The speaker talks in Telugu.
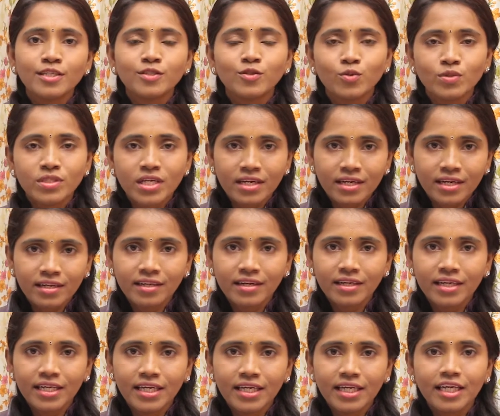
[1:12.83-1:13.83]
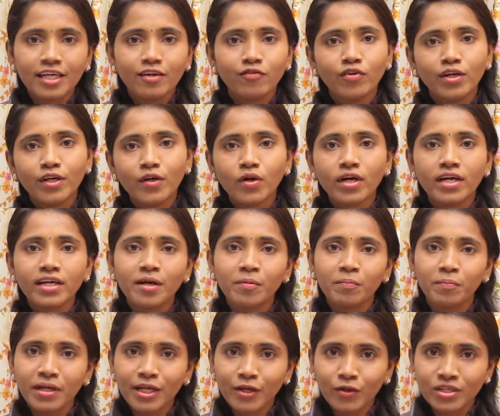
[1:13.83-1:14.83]
చూసారు కదండి ఈ వీడియో కనుక
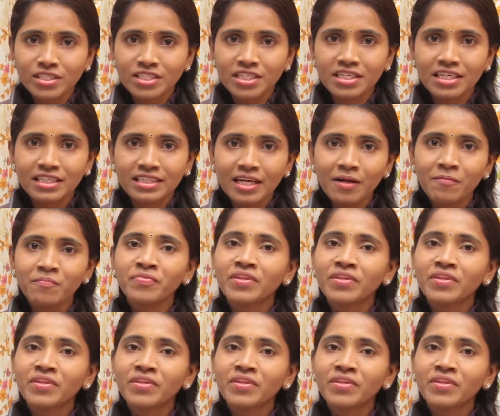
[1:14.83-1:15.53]
మీకు నచ్చినట్టయితే